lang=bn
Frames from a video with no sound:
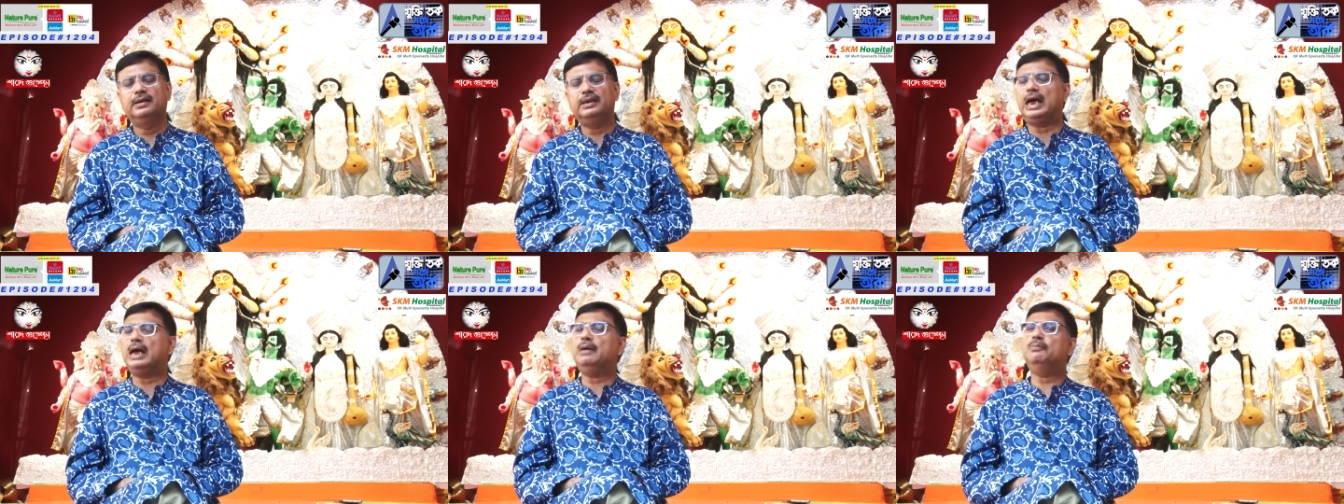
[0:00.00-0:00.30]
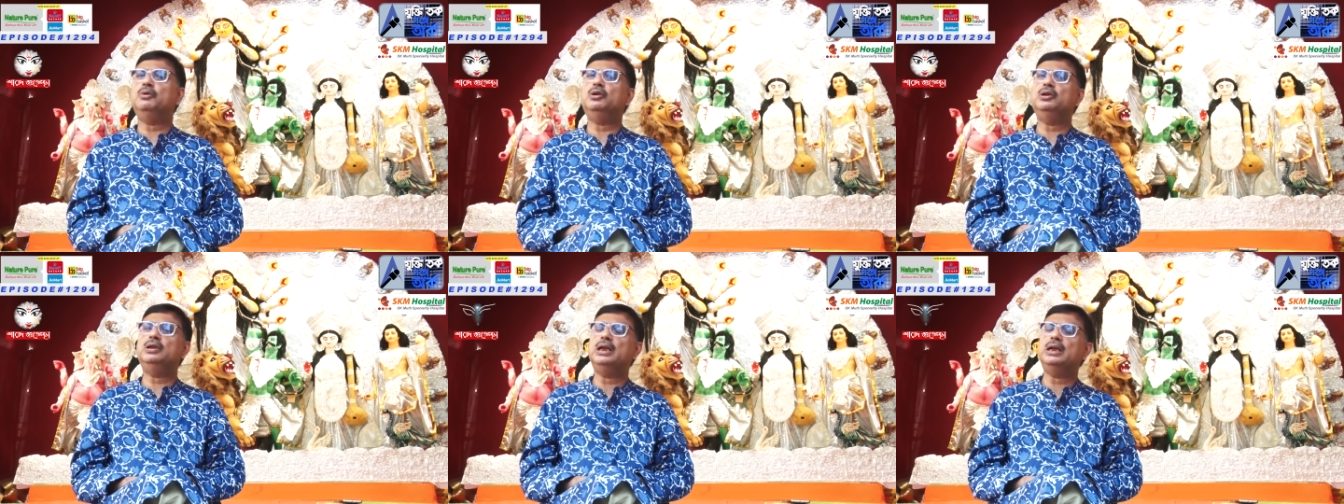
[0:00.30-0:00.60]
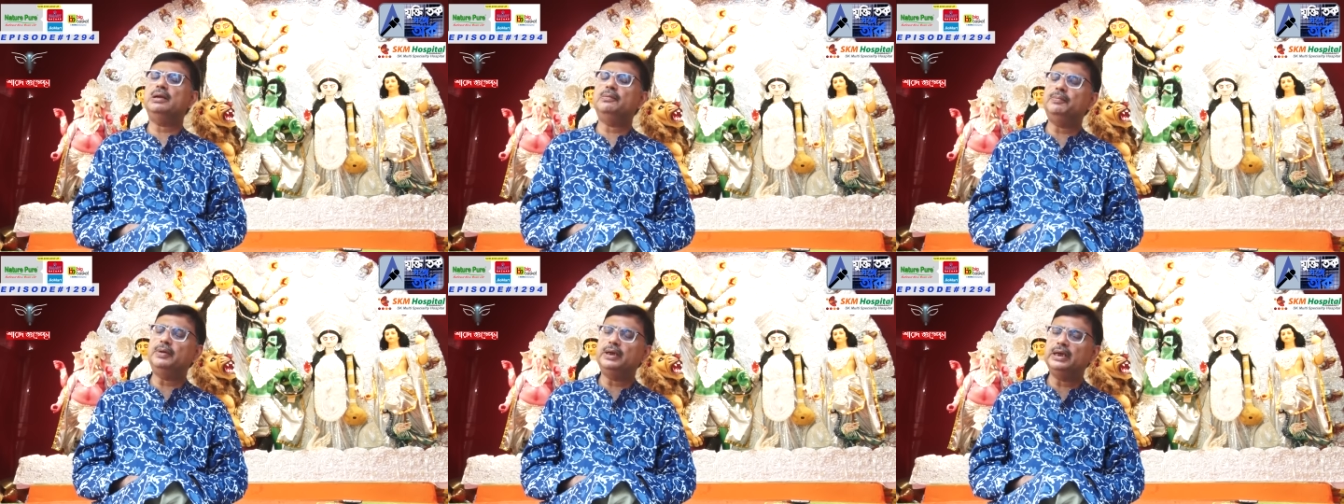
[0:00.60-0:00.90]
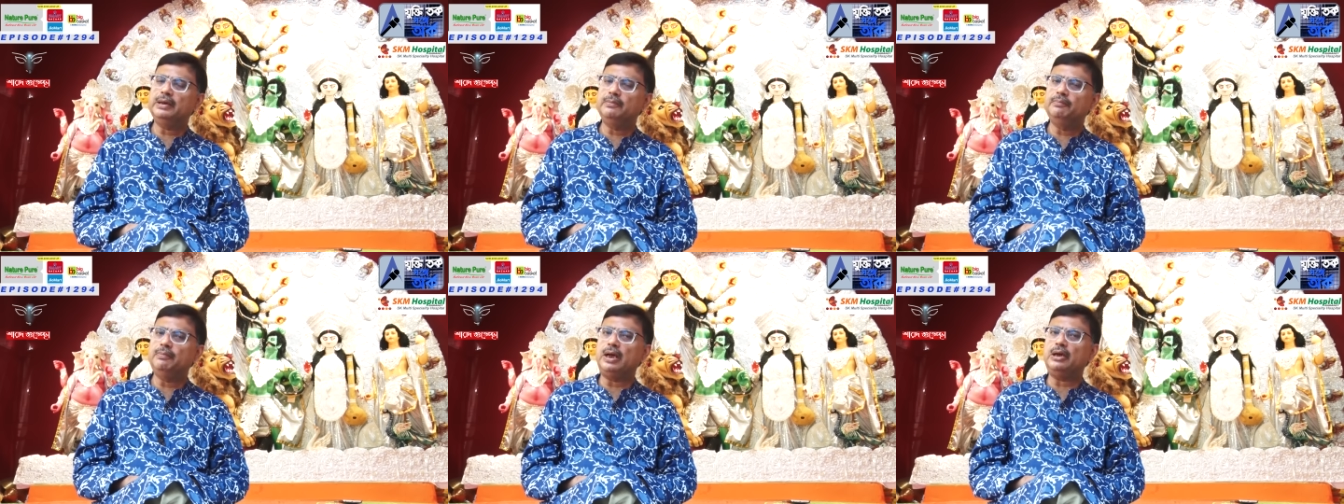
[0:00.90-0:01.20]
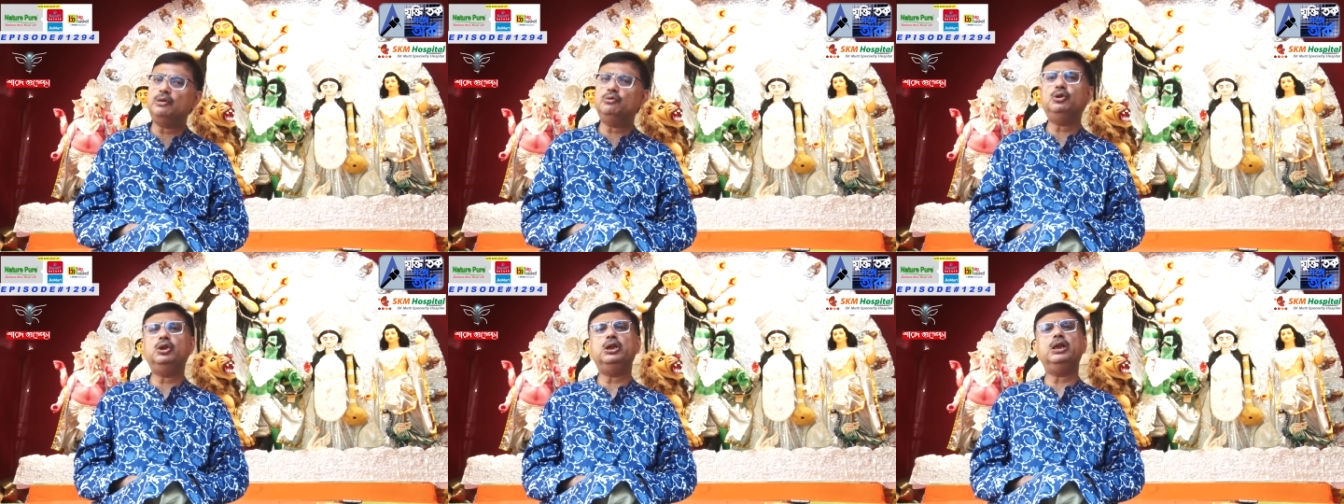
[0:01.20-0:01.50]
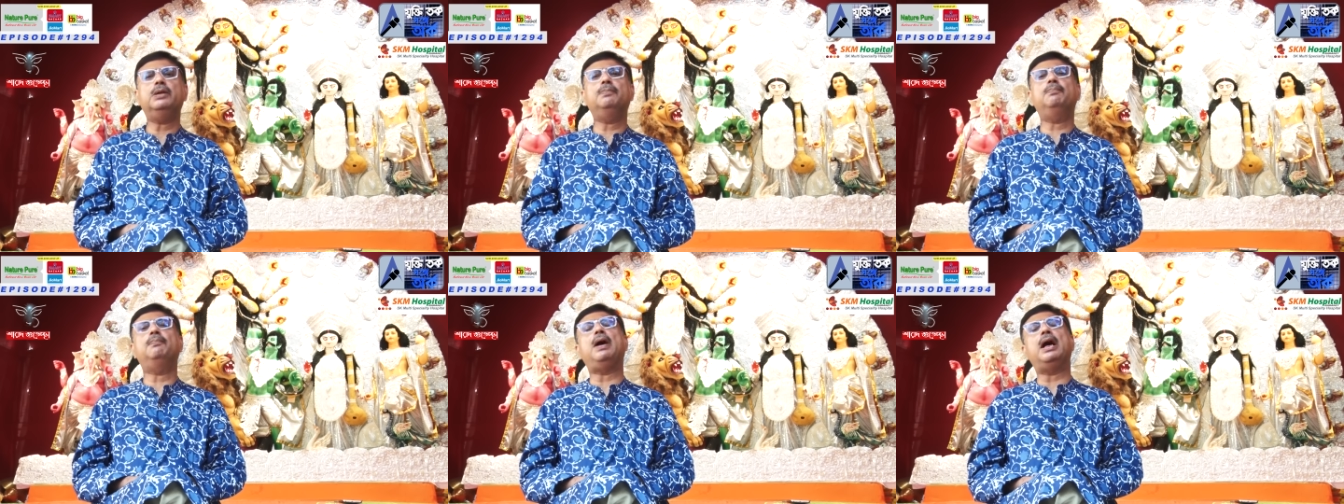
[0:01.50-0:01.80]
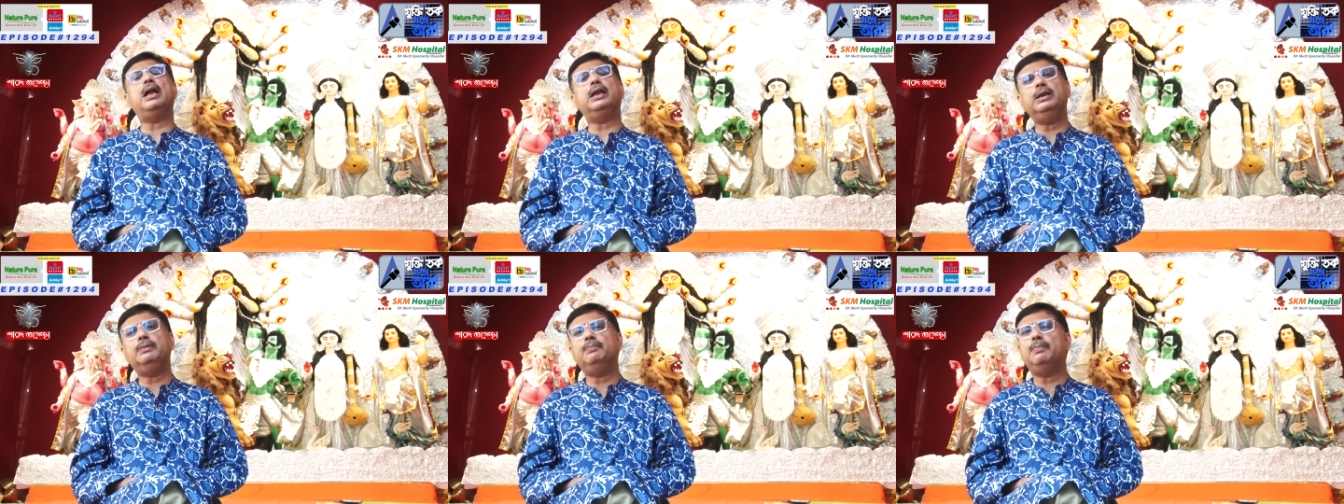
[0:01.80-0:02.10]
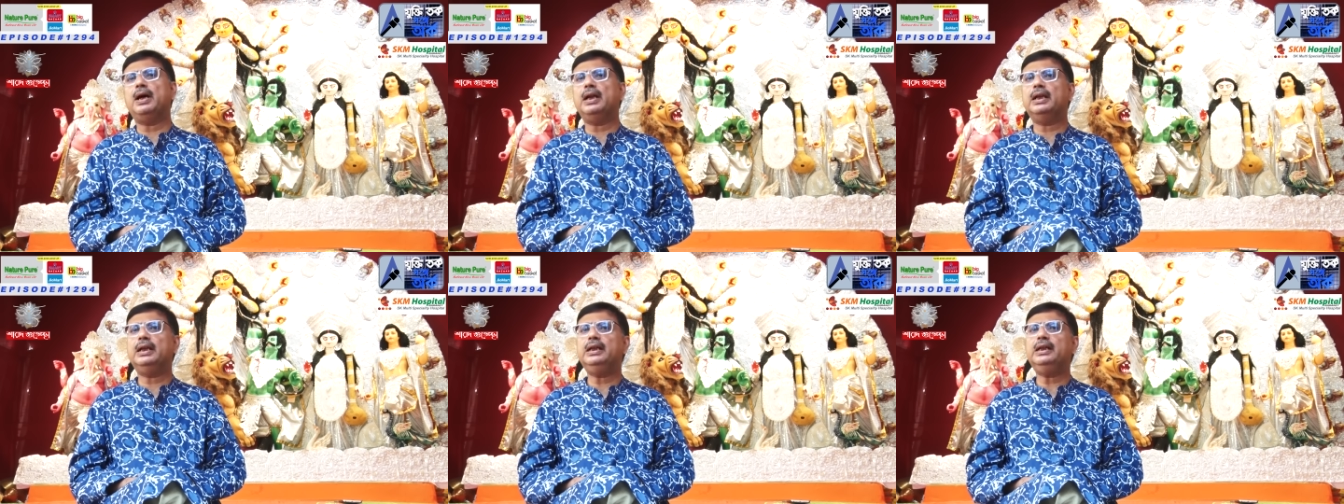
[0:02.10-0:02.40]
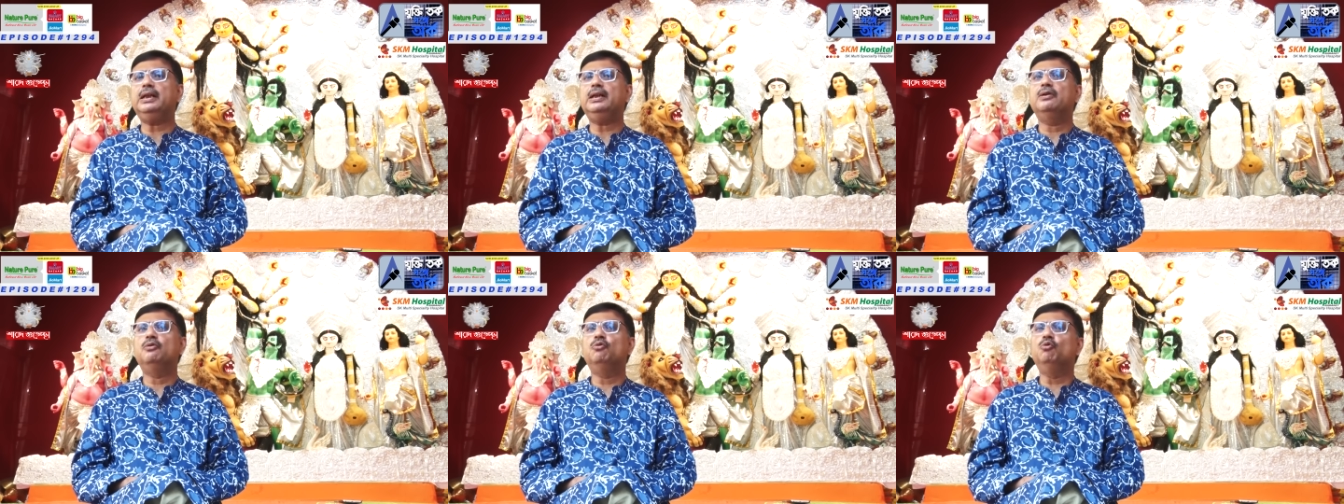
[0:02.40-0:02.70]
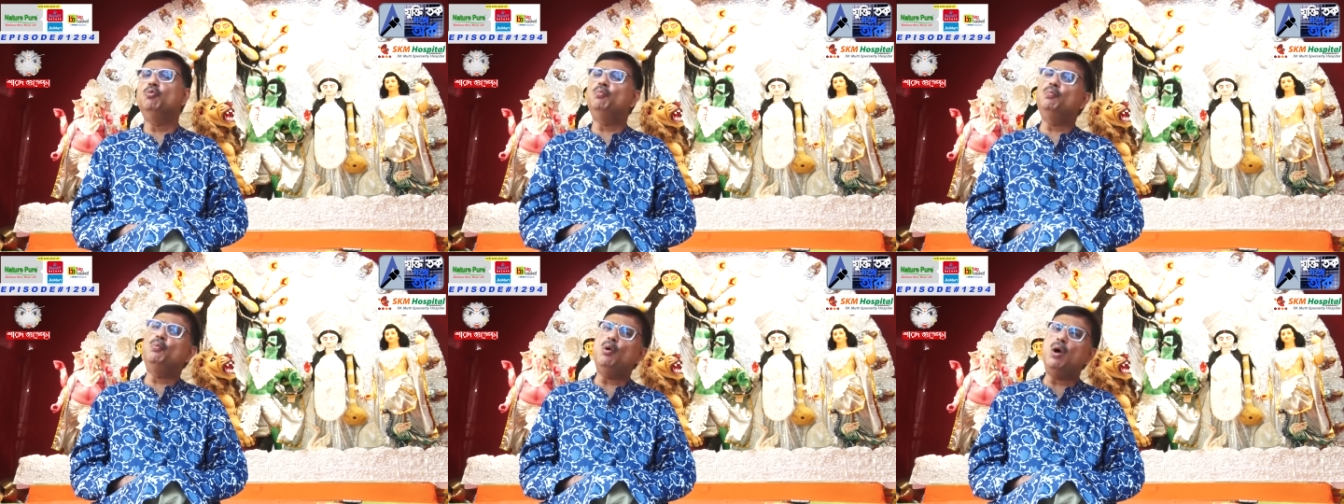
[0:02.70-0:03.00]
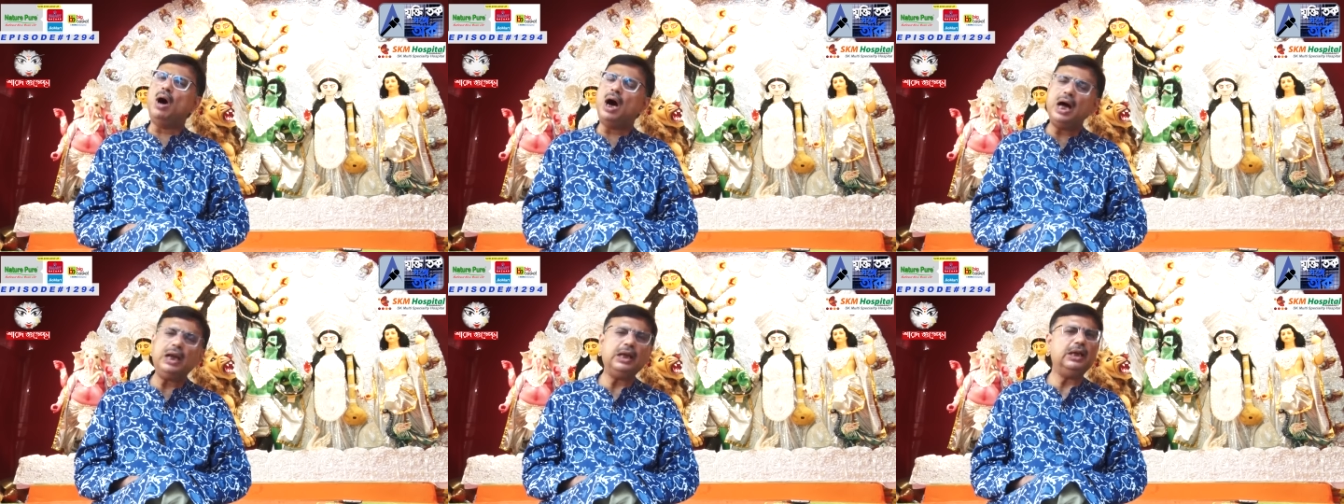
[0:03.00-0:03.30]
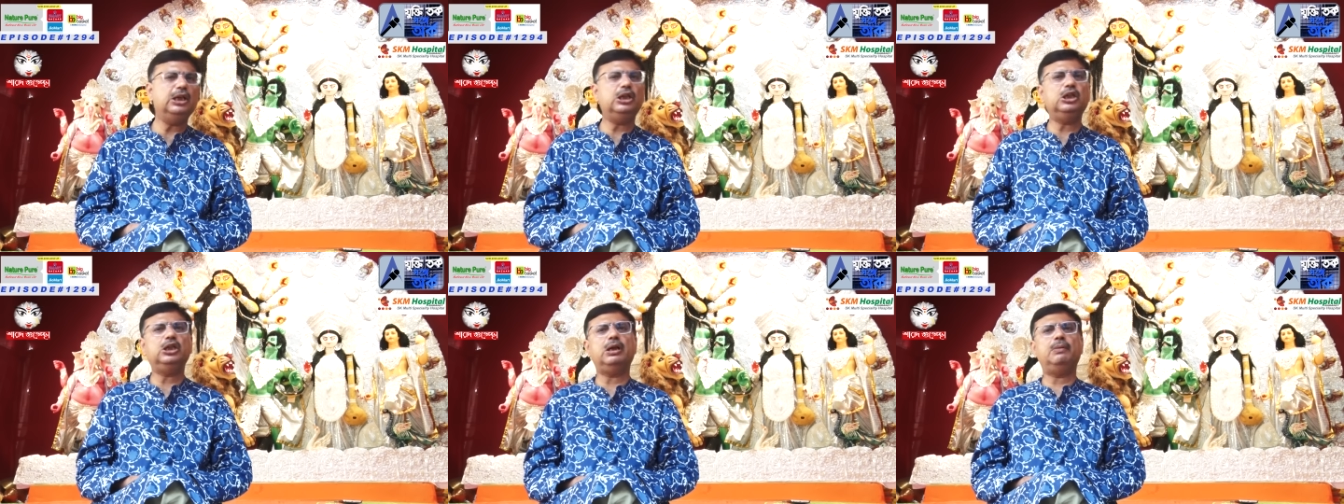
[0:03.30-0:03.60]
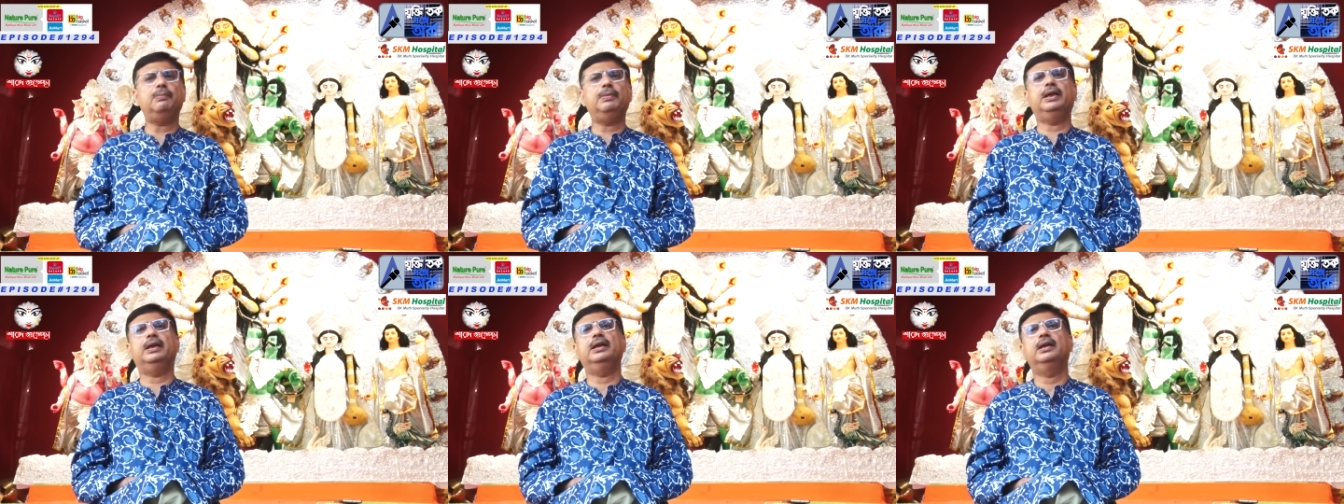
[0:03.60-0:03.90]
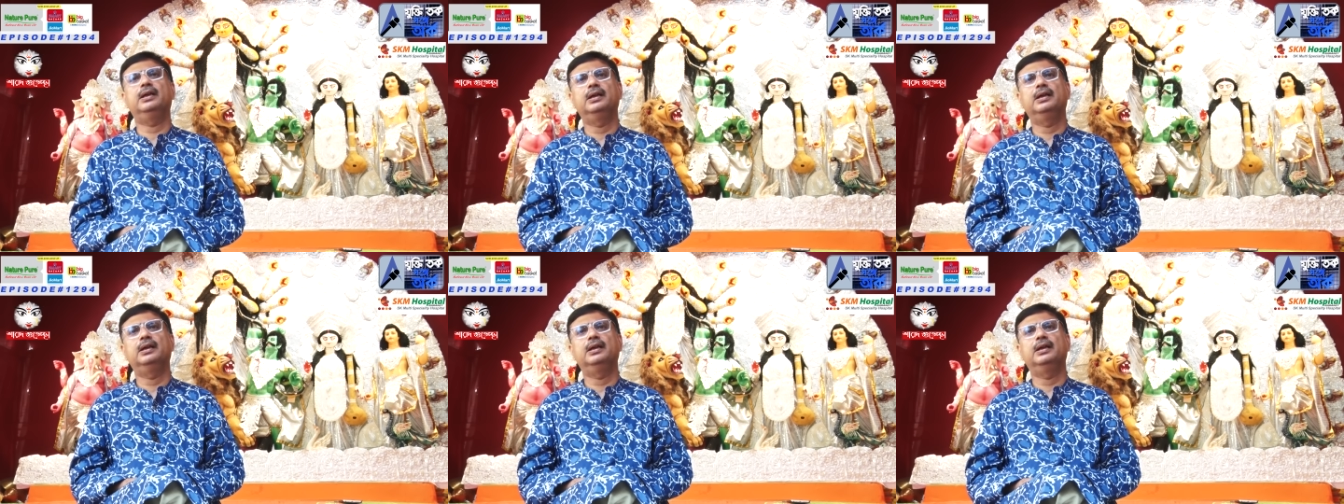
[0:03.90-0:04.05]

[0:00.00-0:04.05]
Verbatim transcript: ডায়মন্ড হারবারের মানুষের বাড়ি বাড়ি উপহার হিসাবে